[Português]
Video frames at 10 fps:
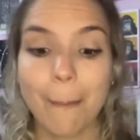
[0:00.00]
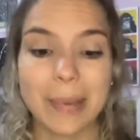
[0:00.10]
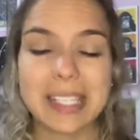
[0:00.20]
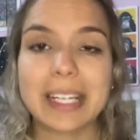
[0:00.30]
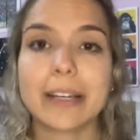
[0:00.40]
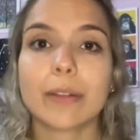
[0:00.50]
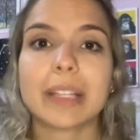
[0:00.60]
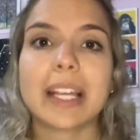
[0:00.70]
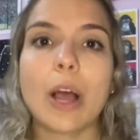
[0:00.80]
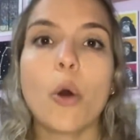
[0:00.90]
mas ele não
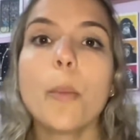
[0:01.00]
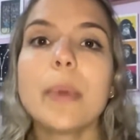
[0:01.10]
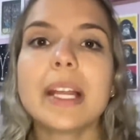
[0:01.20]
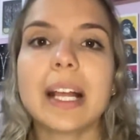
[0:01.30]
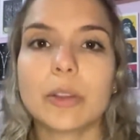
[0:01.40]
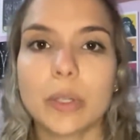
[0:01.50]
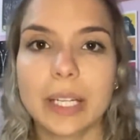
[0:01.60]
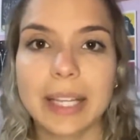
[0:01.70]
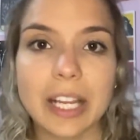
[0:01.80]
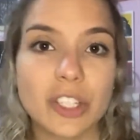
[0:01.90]
tem a
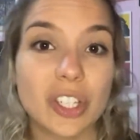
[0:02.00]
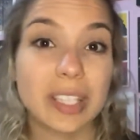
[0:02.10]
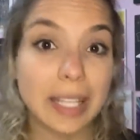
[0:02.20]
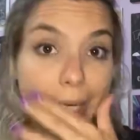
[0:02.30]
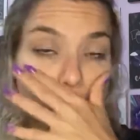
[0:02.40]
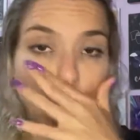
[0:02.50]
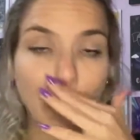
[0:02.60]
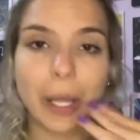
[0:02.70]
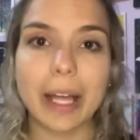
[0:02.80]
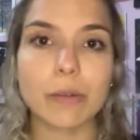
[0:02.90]
obrigatoriedade de ter que
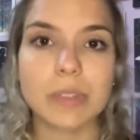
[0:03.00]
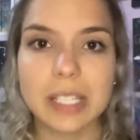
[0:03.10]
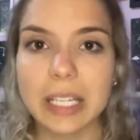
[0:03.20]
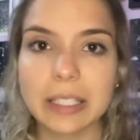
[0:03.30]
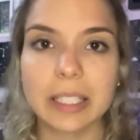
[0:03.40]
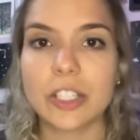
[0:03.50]
colocar um Sandri,